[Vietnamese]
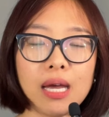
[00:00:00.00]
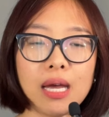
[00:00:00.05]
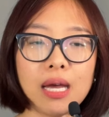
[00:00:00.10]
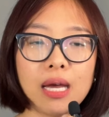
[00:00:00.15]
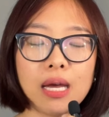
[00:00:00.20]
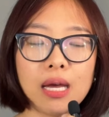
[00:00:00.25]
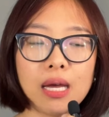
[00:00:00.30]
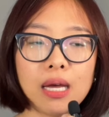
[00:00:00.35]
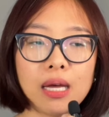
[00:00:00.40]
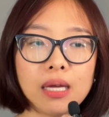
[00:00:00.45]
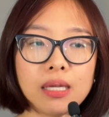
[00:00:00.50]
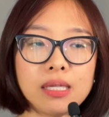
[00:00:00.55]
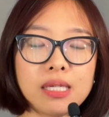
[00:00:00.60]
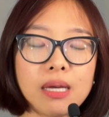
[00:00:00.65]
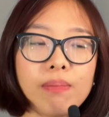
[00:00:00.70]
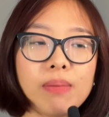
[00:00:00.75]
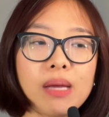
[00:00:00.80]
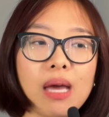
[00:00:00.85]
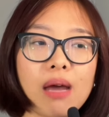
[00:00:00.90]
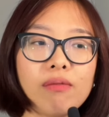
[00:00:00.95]
phải
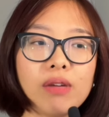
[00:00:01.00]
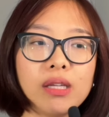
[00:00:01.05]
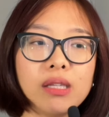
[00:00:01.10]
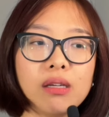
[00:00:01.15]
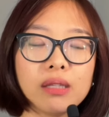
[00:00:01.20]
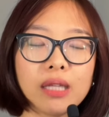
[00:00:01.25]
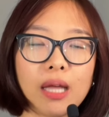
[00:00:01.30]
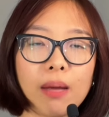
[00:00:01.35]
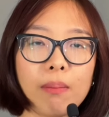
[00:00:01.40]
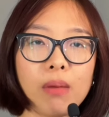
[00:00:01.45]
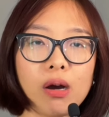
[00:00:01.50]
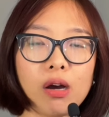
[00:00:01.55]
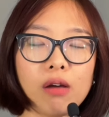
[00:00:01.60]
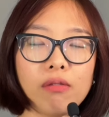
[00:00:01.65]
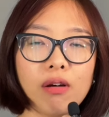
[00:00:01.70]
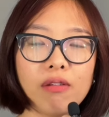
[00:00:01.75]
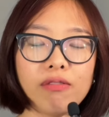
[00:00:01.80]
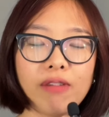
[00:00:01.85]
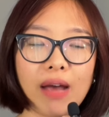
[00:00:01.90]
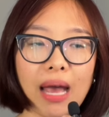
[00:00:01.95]
chấp nhận với thực tế
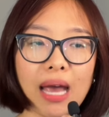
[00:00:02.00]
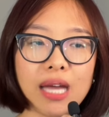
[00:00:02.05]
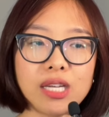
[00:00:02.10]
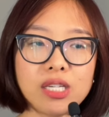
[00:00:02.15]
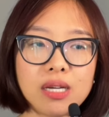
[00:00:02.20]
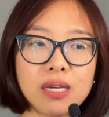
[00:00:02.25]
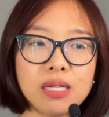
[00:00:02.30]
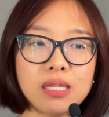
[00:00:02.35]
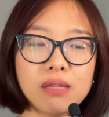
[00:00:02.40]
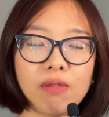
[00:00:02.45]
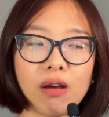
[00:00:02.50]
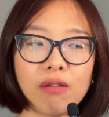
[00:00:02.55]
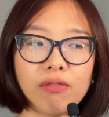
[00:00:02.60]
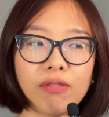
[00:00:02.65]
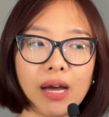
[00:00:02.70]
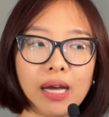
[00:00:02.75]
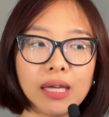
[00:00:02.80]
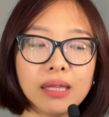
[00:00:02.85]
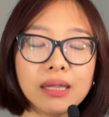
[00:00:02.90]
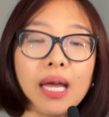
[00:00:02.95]
mới và phải adjust
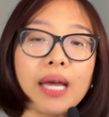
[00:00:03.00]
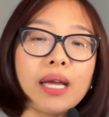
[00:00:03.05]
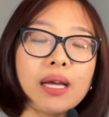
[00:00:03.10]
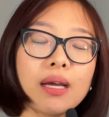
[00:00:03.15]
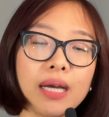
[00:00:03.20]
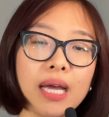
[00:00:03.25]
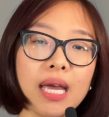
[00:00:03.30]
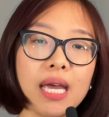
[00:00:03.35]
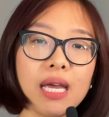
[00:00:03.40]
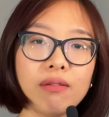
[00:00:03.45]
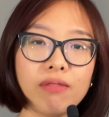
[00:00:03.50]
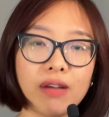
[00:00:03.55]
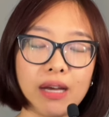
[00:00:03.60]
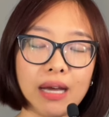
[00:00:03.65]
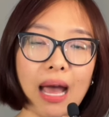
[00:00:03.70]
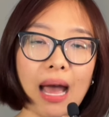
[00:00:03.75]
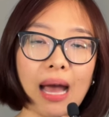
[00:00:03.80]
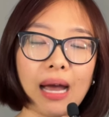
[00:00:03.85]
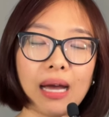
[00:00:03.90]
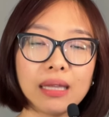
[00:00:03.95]
và phải thích
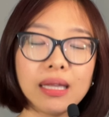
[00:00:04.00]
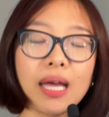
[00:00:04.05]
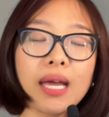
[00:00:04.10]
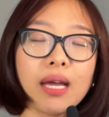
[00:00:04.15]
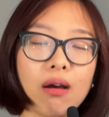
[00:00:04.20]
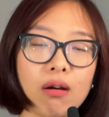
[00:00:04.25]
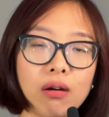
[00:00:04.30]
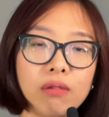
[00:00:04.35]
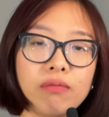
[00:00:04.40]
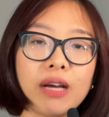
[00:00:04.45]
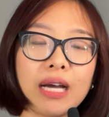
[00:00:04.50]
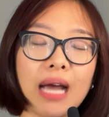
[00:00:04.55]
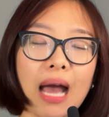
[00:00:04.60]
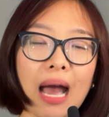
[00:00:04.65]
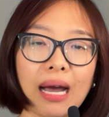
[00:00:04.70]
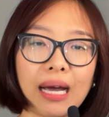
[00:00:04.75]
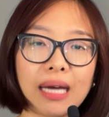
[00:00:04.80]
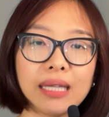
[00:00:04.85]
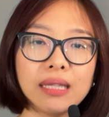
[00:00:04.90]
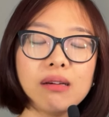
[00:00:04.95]
ứng
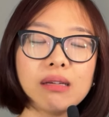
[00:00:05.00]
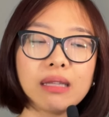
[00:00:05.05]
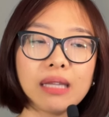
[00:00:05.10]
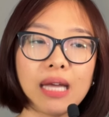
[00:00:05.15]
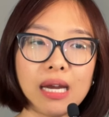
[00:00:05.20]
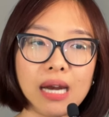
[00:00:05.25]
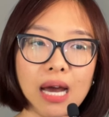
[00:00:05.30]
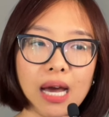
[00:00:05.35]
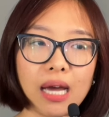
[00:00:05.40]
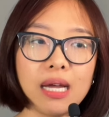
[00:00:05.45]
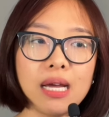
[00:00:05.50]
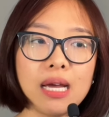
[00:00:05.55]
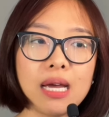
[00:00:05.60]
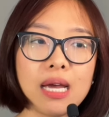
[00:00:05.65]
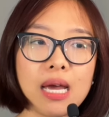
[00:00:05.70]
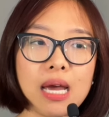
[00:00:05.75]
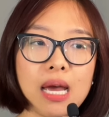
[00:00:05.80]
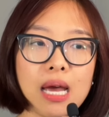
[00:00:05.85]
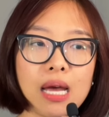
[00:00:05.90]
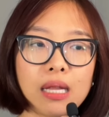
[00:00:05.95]
với cả cái thực tế
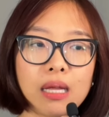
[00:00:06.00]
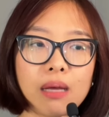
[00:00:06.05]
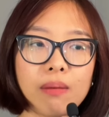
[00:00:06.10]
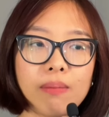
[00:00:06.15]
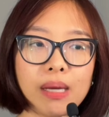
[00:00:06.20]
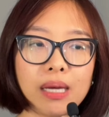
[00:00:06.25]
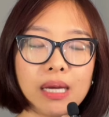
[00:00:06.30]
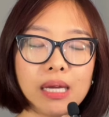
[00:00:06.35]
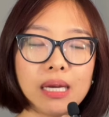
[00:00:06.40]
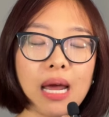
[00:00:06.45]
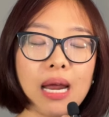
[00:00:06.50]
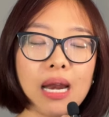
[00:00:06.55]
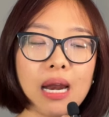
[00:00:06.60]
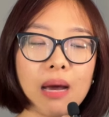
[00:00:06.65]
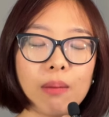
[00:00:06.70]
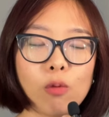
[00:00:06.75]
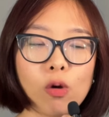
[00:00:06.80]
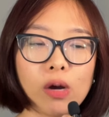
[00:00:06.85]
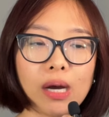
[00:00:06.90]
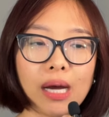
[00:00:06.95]
đấy. Thì mình nghĩ
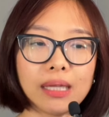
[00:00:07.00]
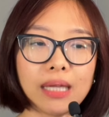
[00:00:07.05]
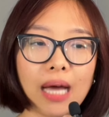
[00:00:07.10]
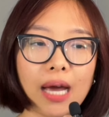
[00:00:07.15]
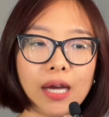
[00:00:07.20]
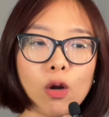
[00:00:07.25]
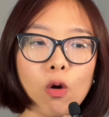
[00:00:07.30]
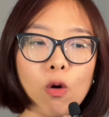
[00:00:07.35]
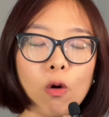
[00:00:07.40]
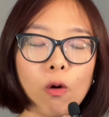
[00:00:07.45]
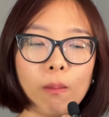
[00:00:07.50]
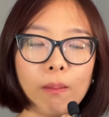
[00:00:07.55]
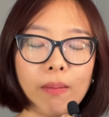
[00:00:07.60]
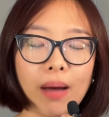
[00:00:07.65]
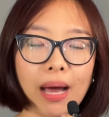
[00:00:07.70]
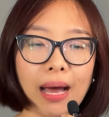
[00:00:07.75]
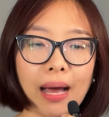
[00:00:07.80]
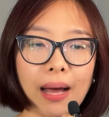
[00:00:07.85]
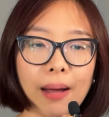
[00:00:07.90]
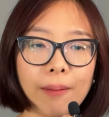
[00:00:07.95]
đây là một cái thái
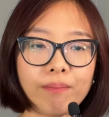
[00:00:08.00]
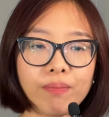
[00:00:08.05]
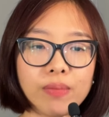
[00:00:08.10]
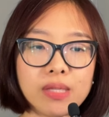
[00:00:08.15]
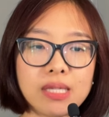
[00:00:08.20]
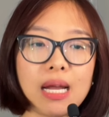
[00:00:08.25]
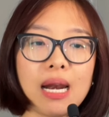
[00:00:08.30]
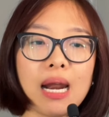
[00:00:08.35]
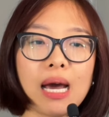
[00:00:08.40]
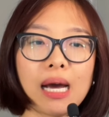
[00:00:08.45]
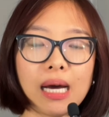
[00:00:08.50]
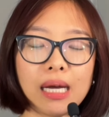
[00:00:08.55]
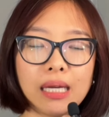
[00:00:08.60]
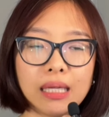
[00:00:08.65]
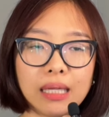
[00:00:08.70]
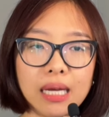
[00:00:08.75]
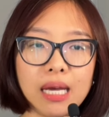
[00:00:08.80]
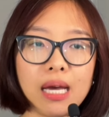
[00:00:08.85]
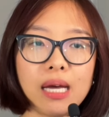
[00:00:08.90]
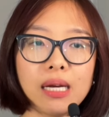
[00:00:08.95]
độ mà rất là
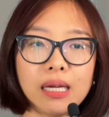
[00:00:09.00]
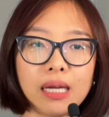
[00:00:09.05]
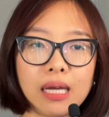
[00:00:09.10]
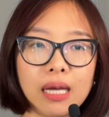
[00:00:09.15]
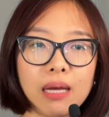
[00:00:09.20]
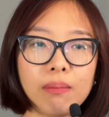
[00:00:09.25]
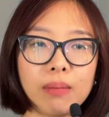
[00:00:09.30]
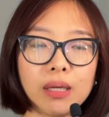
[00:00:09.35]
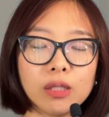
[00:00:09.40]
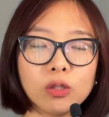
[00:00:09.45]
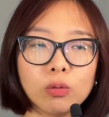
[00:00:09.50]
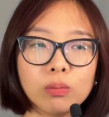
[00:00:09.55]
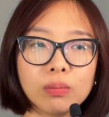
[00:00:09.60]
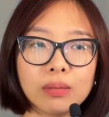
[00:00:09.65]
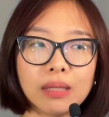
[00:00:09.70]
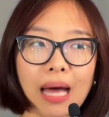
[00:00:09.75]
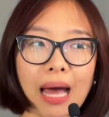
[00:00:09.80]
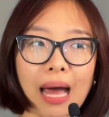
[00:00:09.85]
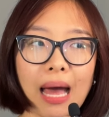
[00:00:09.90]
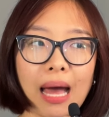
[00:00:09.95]
cần thiết khi mà
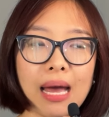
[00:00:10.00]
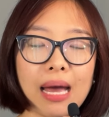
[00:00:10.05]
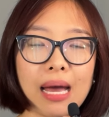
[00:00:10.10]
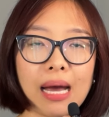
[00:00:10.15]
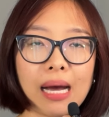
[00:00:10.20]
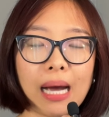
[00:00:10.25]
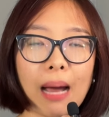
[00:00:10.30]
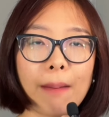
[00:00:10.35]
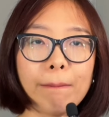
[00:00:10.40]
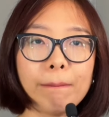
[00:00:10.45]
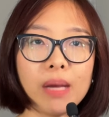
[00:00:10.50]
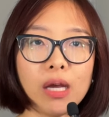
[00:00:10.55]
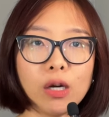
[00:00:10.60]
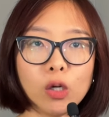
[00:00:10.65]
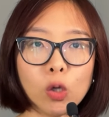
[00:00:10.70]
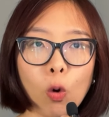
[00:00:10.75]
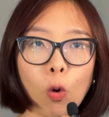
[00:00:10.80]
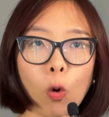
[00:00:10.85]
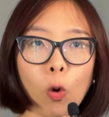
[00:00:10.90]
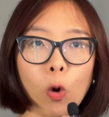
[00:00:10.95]
chúng ta gặp
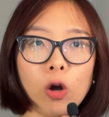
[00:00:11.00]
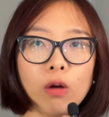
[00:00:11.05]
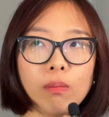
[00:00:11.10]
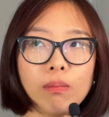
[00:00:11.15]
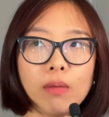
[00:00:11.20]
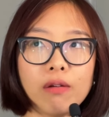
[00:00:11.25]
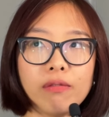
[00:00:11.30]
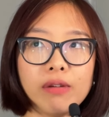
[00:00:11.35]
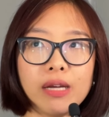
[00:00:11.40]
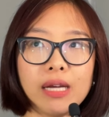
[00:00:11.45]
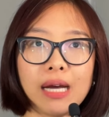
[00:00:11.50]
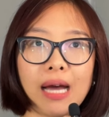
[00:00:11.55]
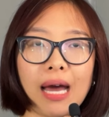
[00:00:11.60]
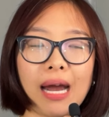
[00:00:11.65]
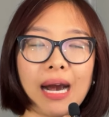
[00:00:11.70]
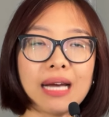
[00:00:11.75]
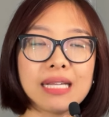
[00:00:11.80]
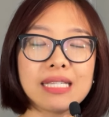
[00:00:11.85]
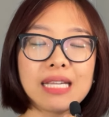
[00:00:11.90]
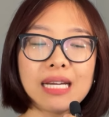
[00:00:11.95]
biến cố, bởi
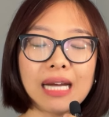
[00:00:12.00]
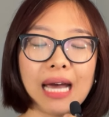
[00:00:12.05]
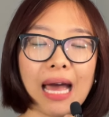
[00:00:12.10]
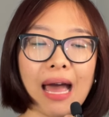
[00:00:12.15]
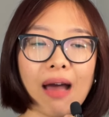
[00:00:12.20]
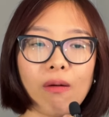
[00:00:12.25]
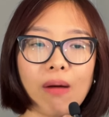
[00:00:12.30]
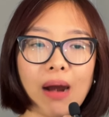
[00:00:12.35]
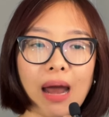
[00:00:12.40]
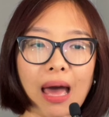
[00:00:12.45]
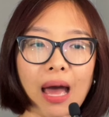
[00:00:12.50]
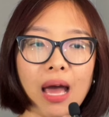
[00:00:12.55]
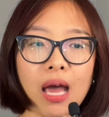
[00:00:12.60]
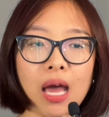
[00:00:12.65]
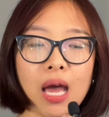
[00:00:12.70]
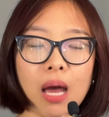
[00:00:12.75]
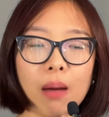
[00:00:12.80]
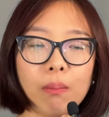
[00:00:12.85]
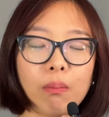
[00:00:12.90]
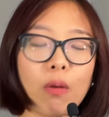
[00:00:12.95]
vì khả năng rất cao
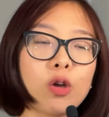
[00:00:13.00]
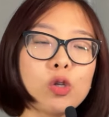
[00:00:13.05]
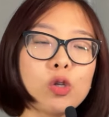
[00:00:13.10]
là